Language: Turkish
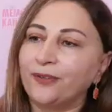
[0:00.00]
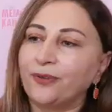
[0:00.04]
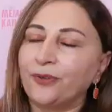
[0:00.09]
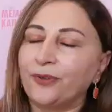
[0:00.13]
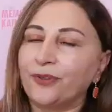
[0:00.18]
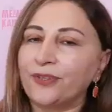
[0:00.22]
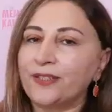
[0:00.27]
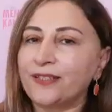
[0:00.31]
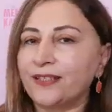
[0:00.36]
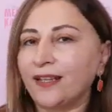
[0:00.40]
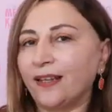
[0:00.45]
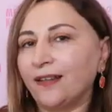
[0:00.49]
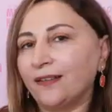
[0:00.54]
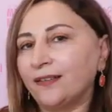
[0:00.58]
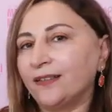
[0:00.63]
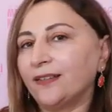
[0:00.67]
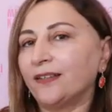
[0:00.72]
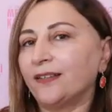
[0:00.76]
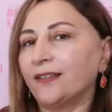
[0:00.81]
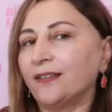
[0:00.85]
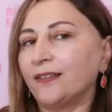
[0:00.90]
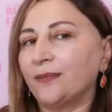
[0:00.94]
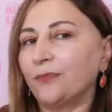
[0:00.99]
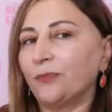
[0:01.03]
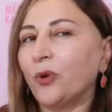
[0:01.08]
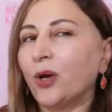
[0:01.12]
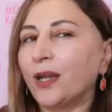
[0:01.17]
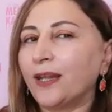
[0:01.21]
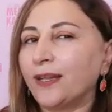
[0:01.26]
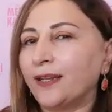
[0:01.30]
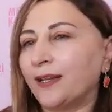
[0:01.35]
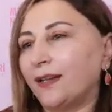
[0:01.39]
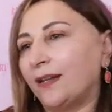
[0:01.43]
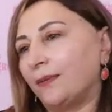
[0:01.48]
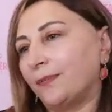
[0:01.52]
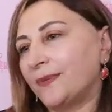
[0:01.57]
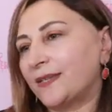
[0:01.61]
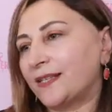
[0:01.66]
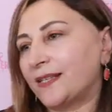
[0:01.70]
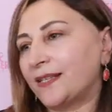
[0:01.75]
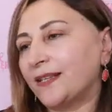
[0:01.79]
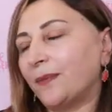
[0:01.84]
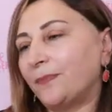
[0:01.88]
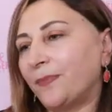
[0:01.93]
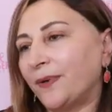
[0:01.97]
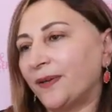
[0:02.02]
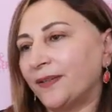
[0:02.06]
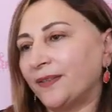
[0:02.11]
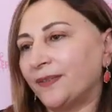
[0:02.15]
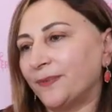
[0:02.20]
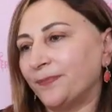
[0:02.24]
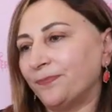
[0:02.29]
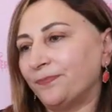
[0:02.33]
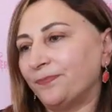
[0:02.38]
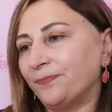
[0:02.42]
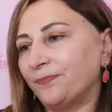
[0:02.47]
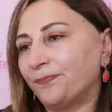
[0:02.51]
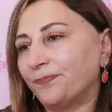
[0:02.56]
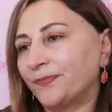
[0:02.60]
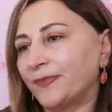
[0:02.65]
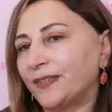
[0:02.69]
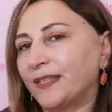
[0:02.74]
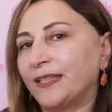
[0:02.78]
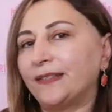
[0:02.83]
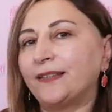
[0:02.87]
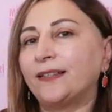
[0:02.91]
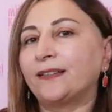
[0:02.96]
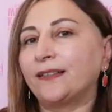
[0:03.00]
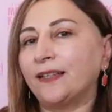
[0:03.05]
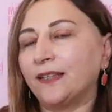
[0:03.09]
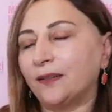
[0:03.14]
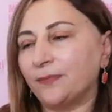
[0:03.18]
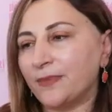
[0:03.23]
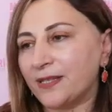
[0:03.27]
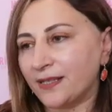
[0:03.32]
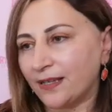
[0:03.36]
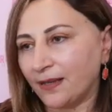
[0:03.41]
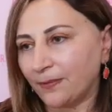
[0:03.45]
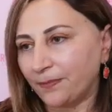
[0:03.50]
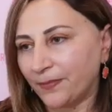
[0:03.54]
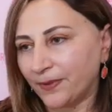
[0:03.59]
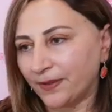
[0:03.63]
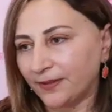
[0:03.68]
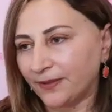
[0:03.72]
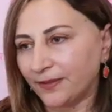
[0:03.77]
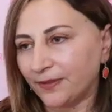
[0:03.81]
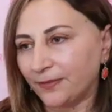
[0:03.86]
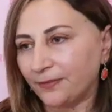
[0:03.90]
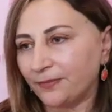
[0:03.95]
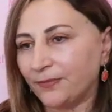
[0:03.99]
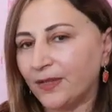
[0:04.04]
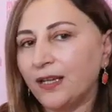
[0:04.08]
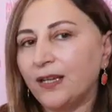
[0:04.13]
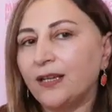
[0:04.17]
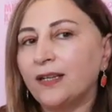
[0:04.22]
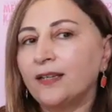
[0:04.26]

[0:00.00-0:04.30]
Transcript: O yüzden e, muayenelerimizi yapalım, tetiklerimizi yapalım.